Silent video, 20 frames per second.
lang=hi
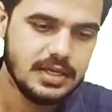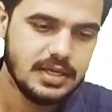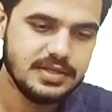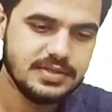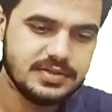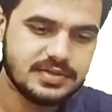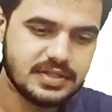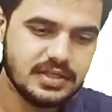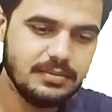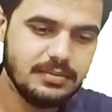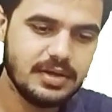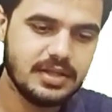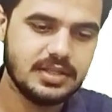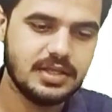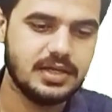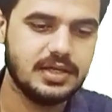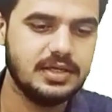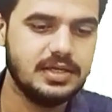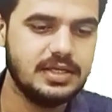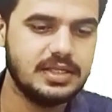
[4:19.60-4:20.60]
इसके बाद
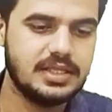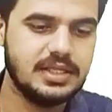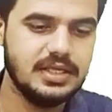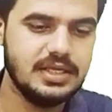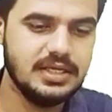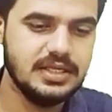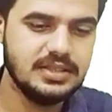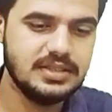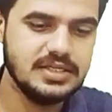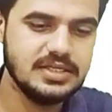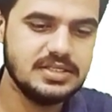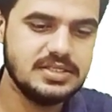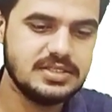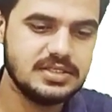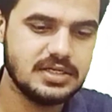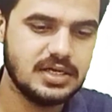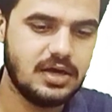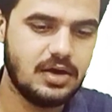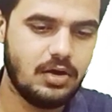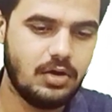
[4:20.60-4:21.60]
है कि इट इज
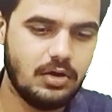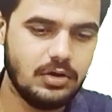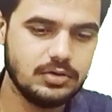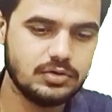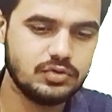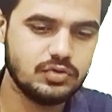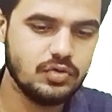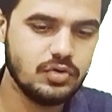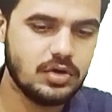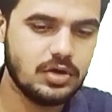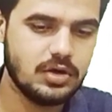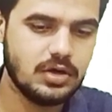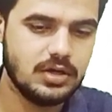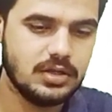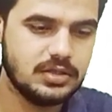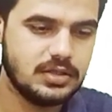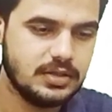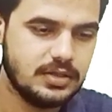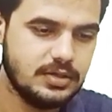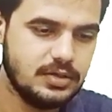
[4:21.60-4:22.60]
ऑल्सो
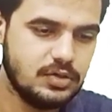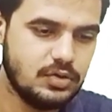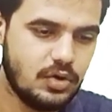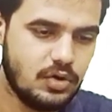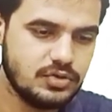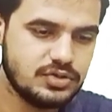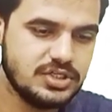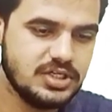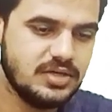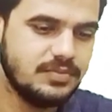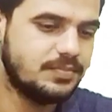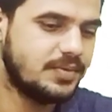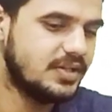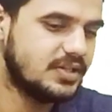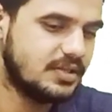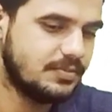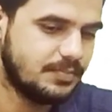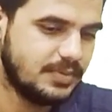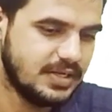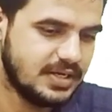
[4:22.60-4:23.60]
कॉल्ड लॉजिक
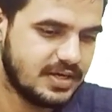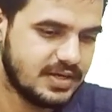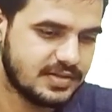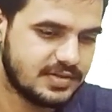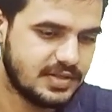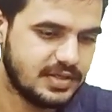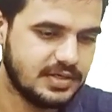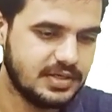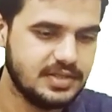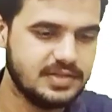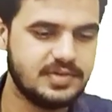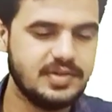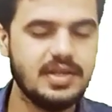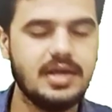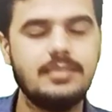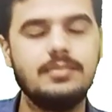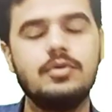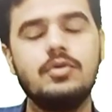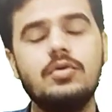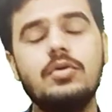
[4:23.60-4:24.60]
मल्टीप्लीकेशन इसे
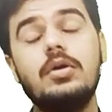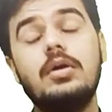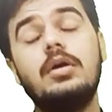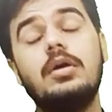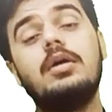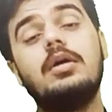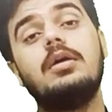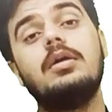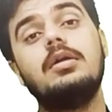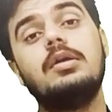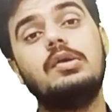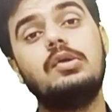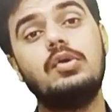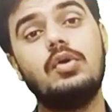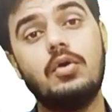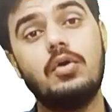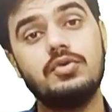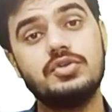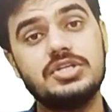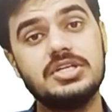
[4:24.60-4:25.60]
हम लोग
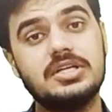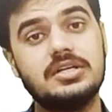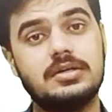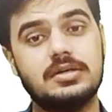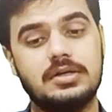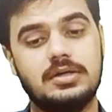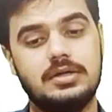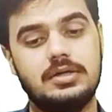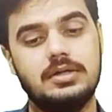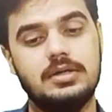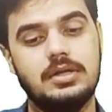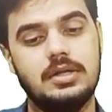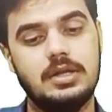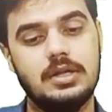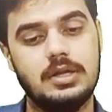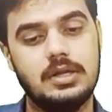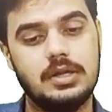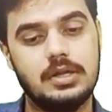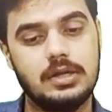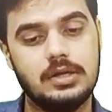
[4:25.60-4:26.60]
लॉजिक
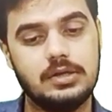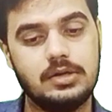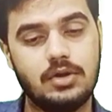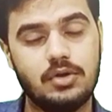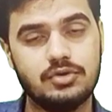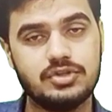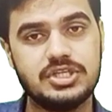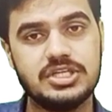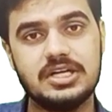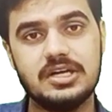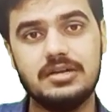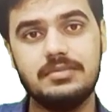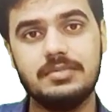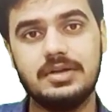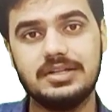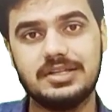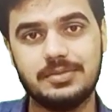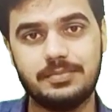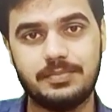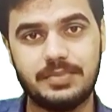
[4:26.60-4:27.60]
लॉजिकल
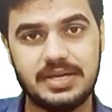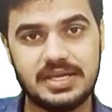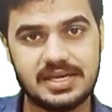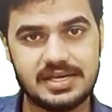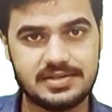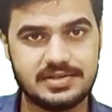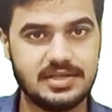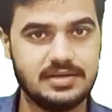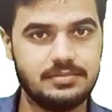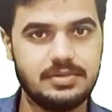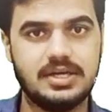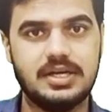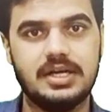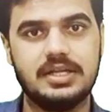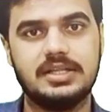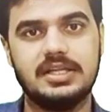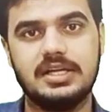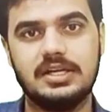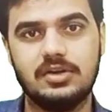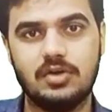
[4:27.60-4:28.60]
मल्टीप्लीकेशन भी
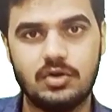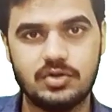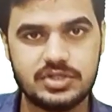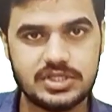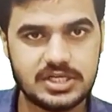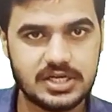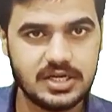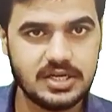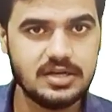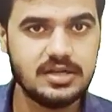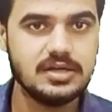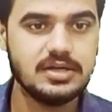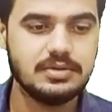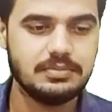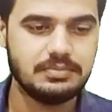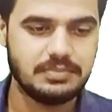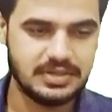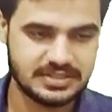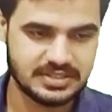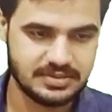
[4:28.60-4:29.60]
कहते हैं लॉजिकल
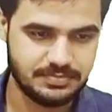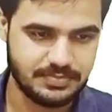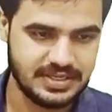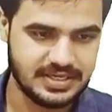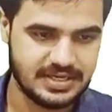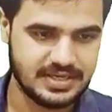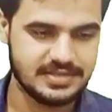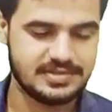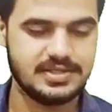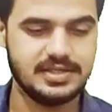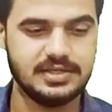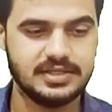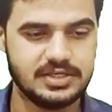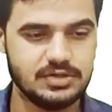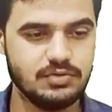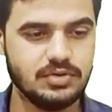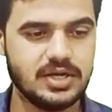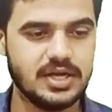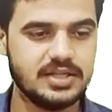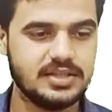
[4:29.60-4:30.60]
मल्टीप्लीकेशन
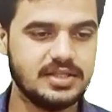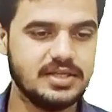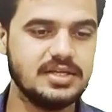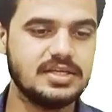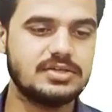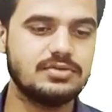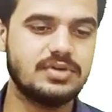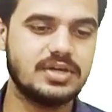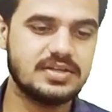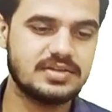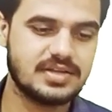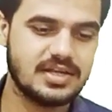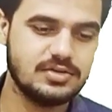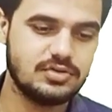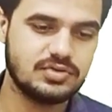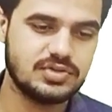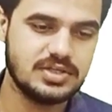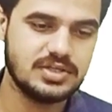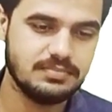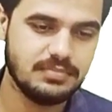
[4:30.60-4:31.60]
क्यों कहते हैं क्योंकि इसका
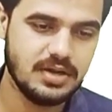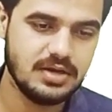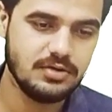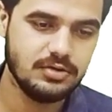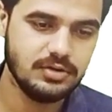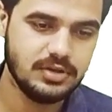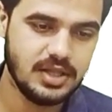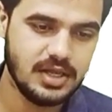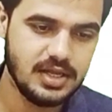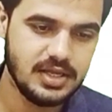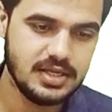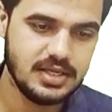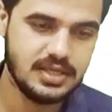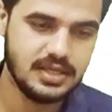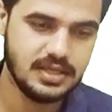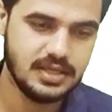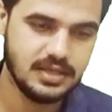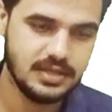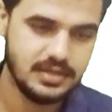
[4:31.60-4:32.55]
जो सिंबल होता है ए